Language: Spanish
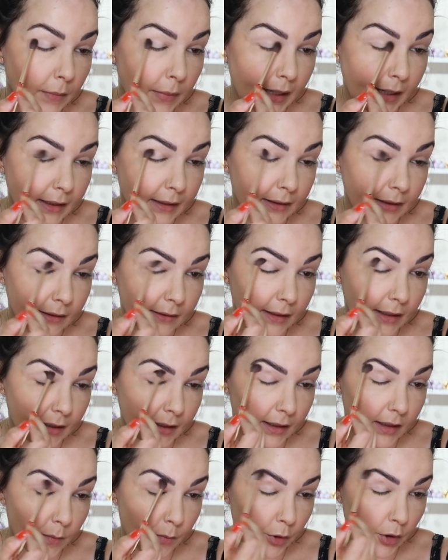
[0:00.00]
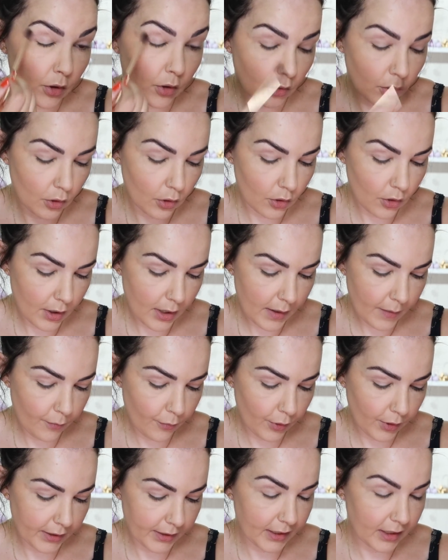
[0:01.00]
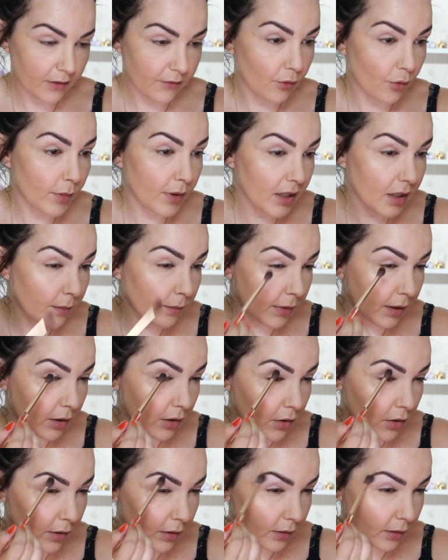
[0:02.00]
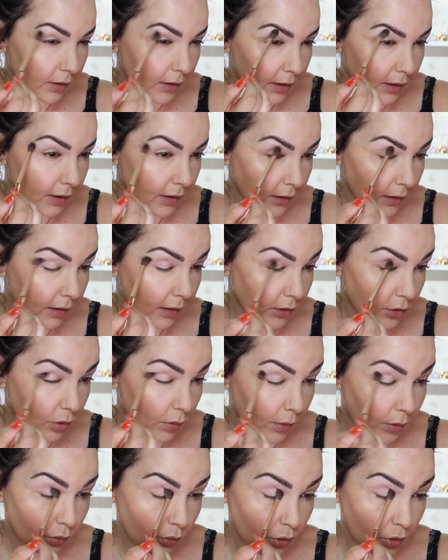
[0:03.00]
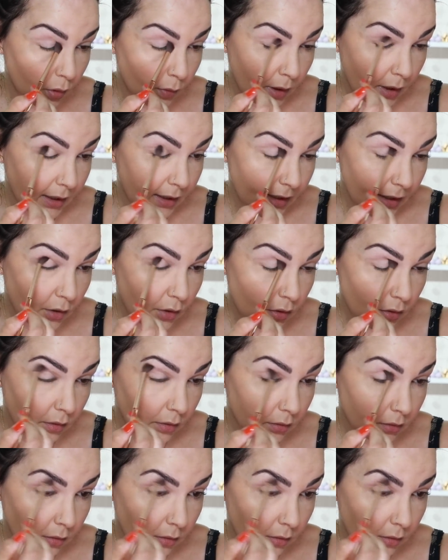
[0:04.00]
para intentar que después los colores pues se difuminen mejor y eh, sobre un tono más claro